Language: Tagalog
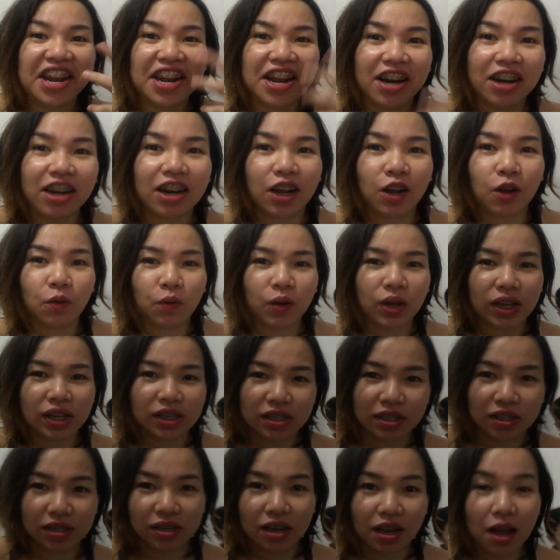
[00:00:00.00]
ng
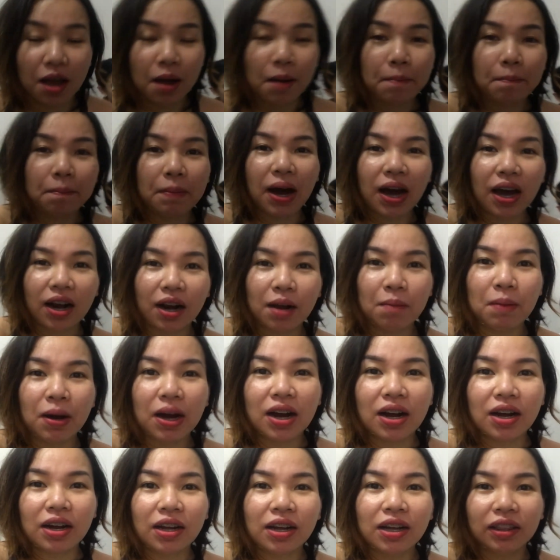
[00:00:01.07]
request. Para
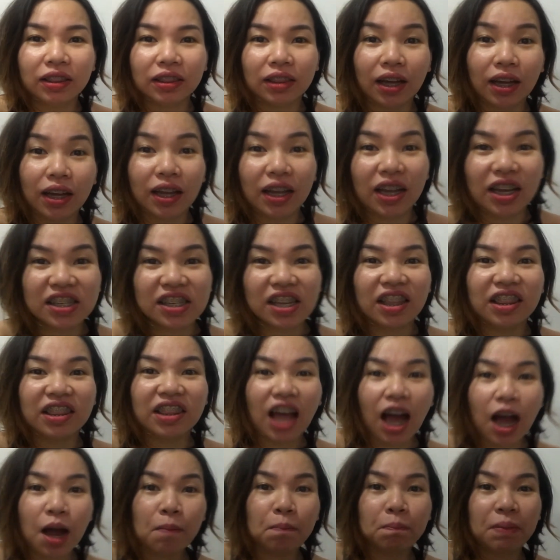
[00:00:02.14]
bang tag isang
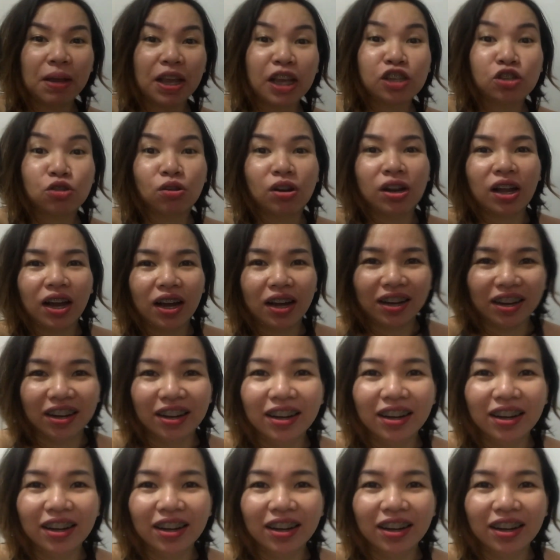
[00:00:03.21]
daang piso lang.